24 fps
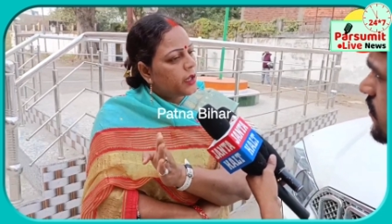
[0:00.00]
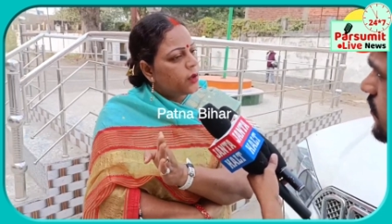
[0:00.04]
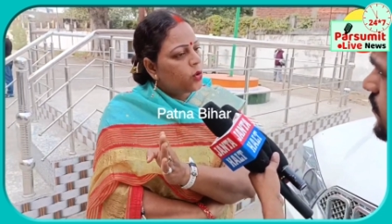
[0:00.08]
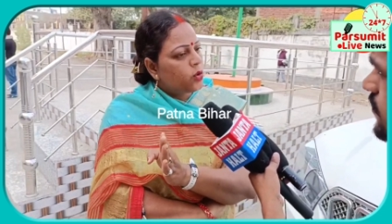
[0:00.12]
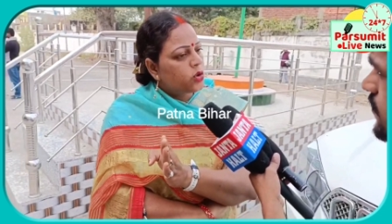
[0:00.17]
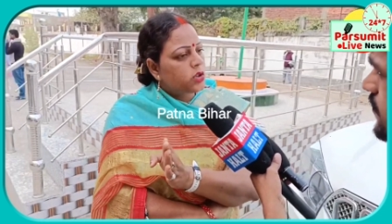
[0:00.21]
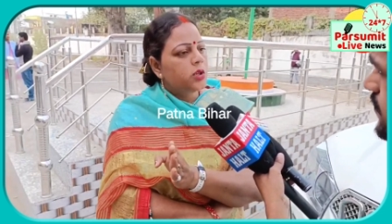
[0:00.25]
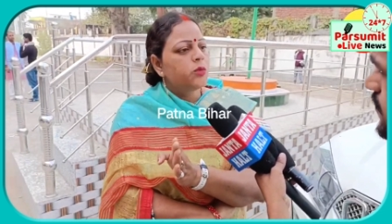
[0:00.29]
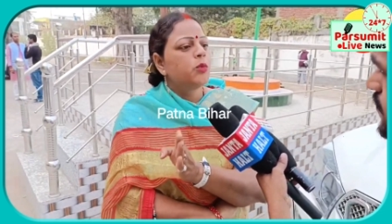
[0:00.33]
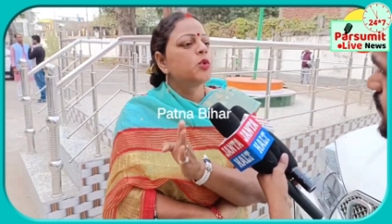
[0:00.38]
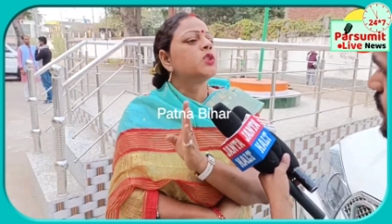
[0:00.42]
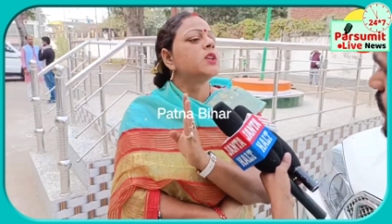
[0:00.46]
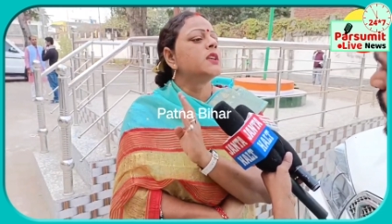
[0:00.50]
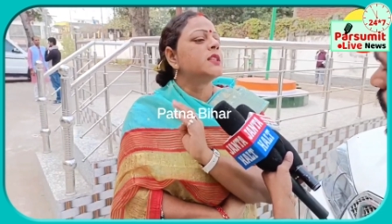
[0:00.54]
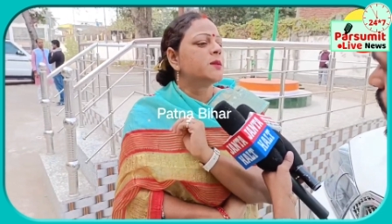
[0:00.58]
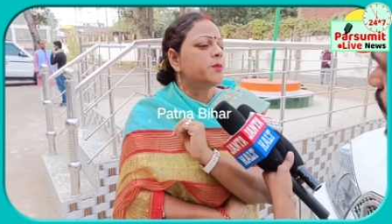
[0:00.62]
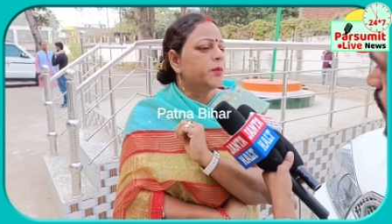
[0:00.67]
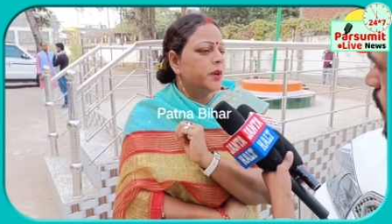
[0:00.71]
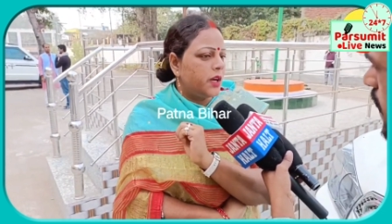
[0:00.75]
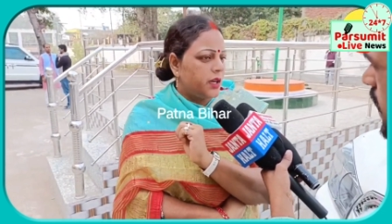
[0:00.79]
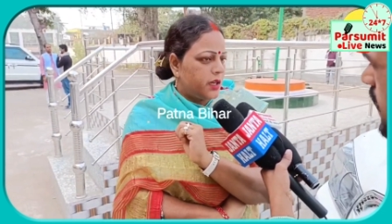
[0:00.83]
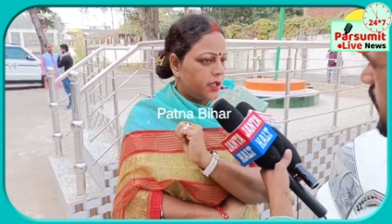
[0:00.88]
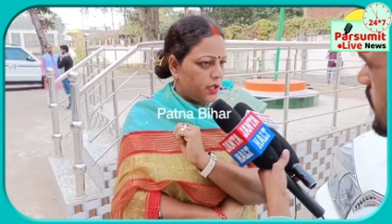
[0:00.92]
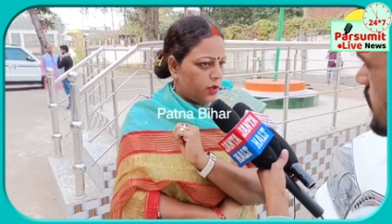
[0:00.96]
घंटी होती है वो
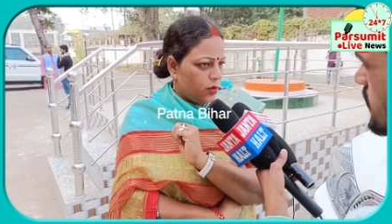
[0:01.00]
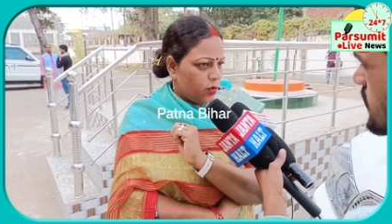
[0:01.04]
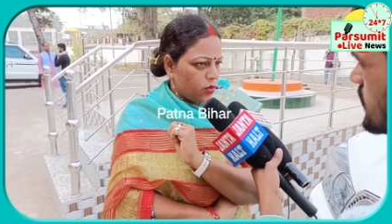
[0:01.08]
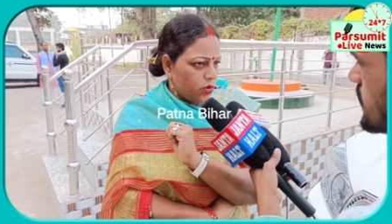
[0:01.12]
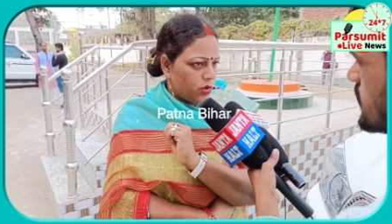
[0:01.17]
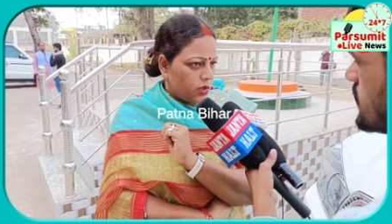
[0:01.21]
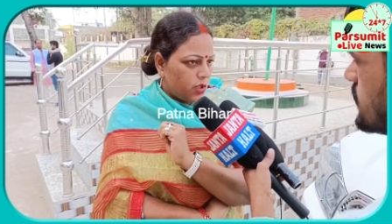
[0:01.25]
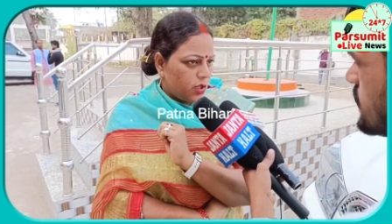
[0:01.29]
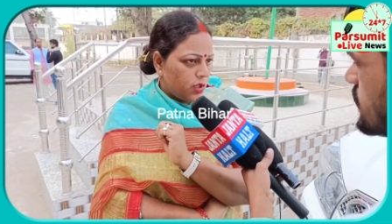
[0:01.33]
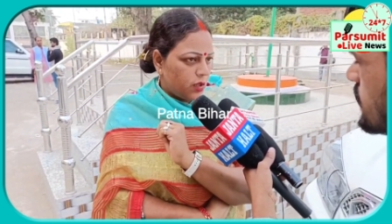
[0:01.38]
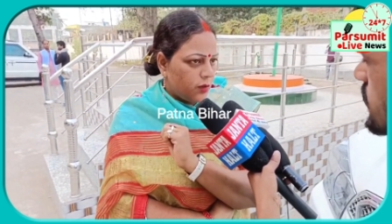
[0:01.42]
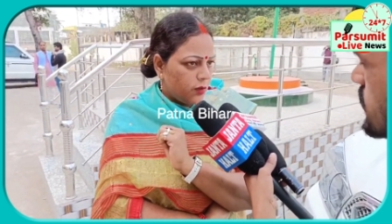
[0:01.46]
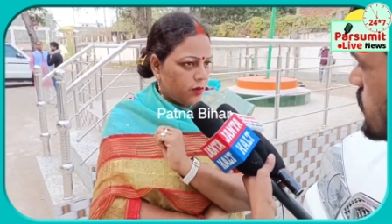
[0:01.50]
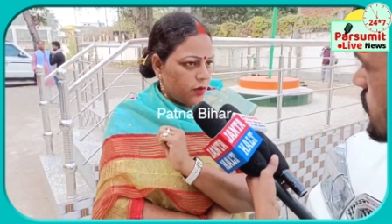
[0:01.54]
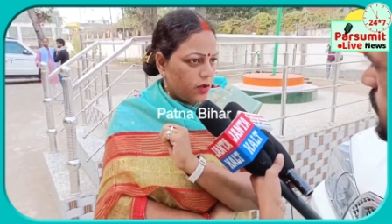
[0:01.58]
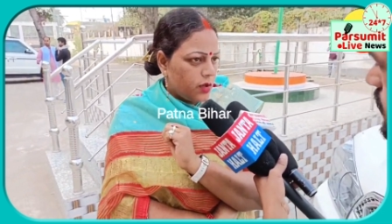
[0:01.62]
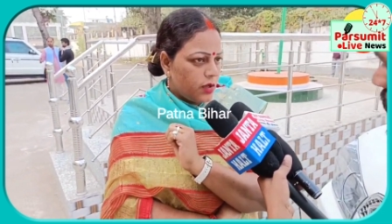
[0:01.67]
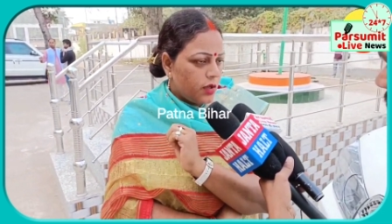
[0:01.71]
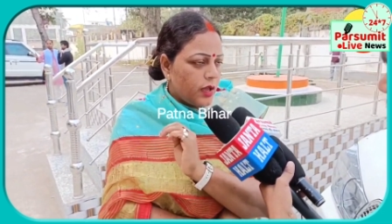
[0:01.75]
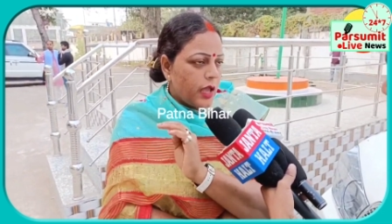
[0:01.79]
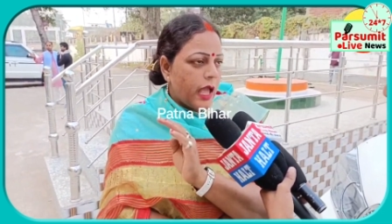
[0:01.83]
तीस मिनट की होती है